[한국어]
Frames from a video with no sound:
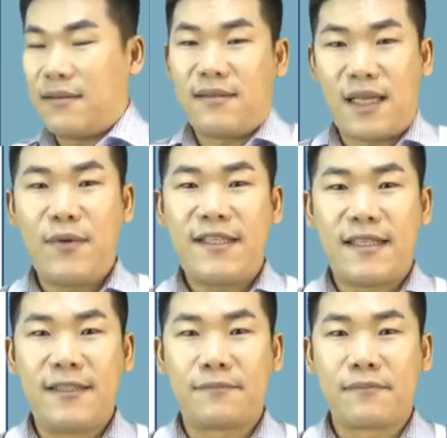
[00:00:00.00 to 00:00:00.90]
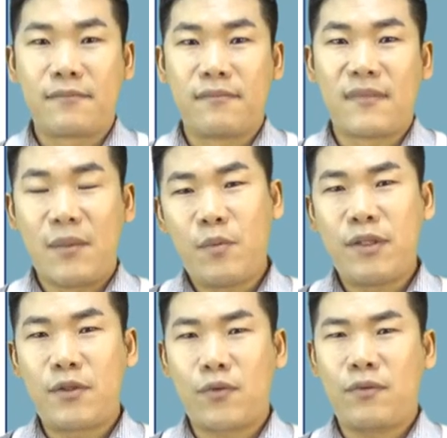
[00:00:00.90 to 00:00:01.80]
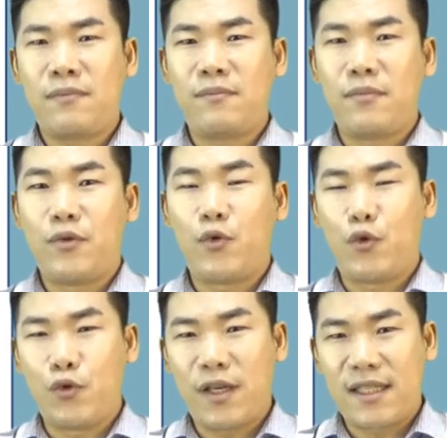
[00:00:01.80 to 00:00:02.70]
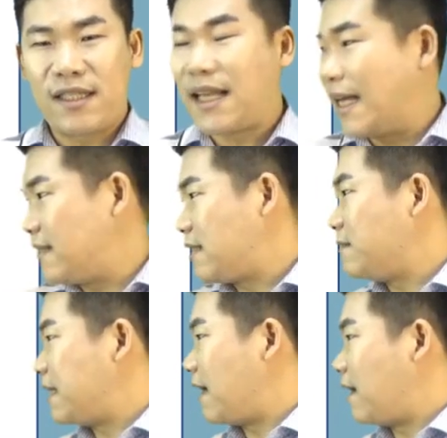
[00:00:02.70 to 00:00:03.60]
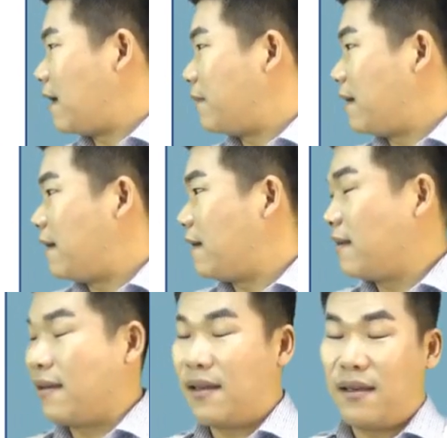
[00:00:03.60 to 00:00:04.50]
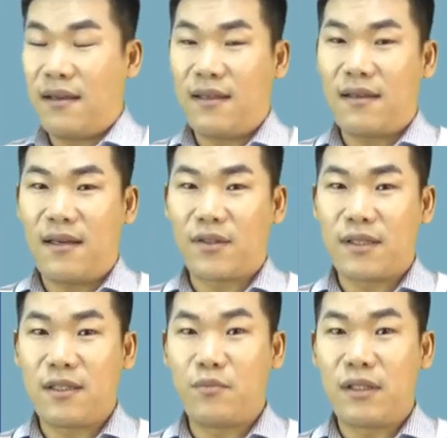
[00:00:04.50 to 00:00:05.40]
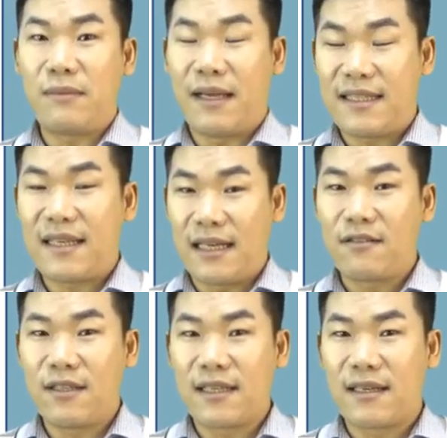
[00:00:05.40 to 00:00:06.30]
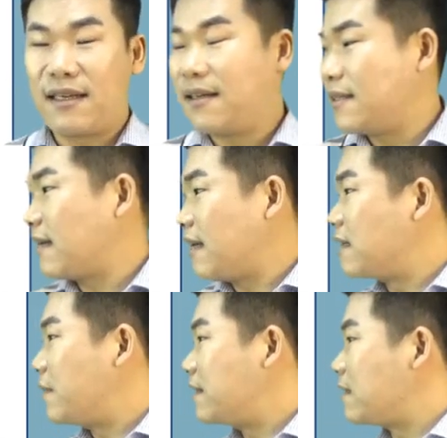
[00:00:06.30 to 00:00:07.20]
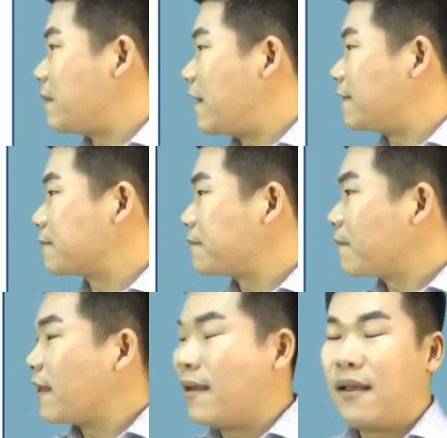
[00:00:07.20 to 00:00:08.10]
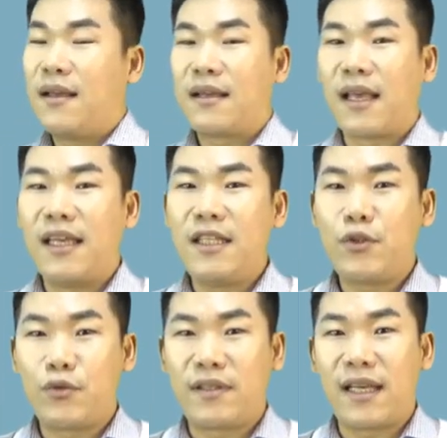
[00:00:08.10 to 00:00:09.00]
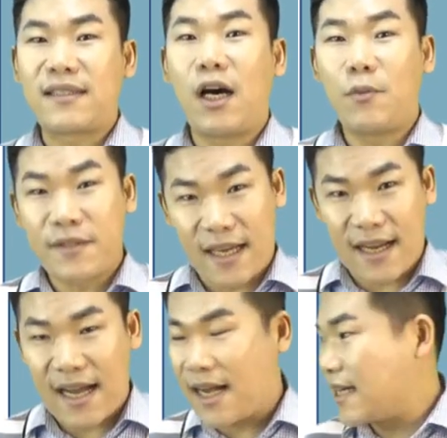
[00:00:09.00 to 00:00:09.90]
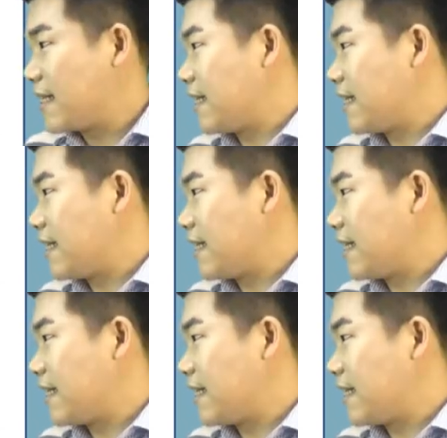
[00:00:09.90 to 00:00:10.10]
세 번째는 음, 이 부분은 조금 중요하진 않습니다. 아마 해당되시는 분들이 많지 않을 거니까 제가 읽어만 드리면 개인 주택 사업자가